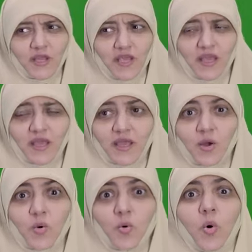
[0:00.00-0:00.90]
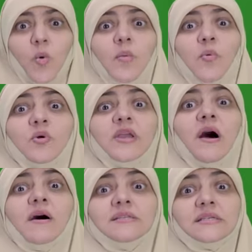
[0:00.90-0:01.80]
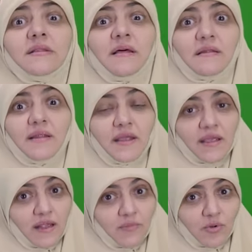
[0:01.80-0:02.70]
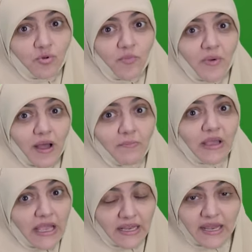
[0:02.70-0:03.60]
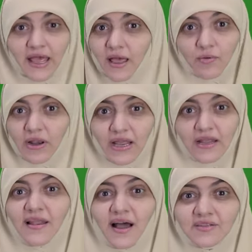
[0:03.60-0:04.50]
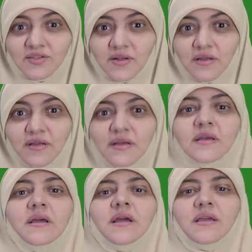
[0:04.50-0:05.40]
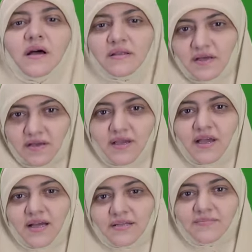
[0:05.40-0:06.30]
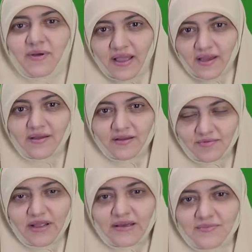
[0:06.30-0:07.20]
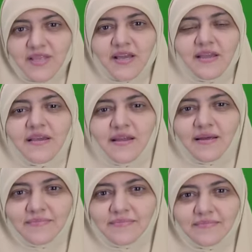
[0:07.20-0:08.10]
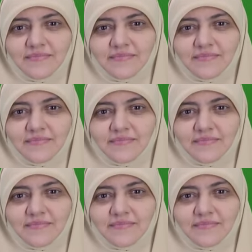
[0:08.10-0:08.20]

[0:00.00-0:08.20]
لايه وهو ابوكي اصلا كان الموضوع مع عمك خناقه ولا ايه اللي حصل هي اختك قعدت معاك ولقمتك الكلام